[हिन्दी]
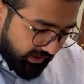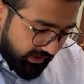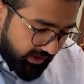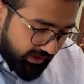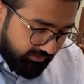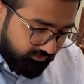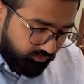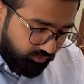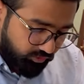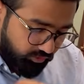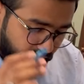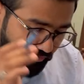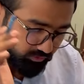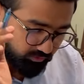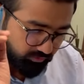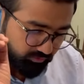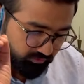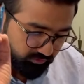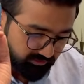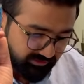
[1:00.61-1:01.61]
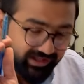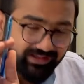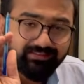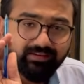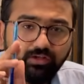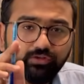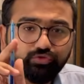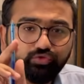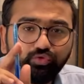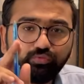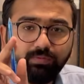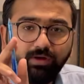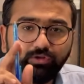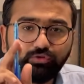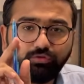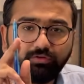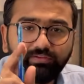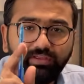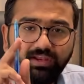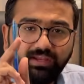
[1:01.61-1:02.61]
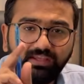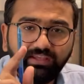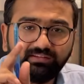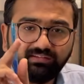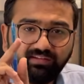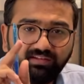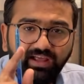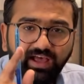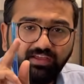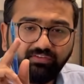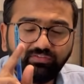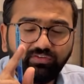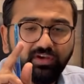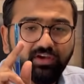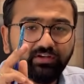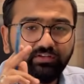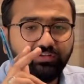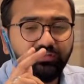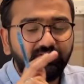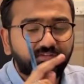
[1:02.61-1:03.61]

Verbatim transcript: एक तो 10 अक्टूबर 2021 लास्ट डेट थी